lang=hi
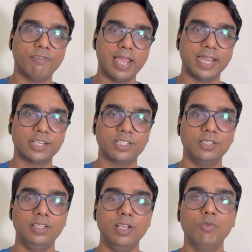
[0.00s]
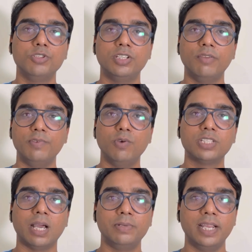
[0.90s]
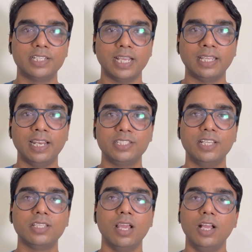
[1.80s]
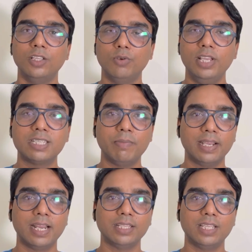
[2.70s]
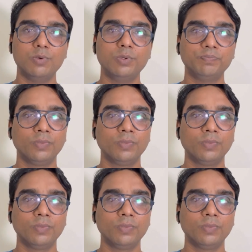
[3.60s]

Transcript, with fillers: फैक्ट्स न्यूज रिव्यूज अपडेट्स एनालिसिस तो ये सब लेकर आता हूँ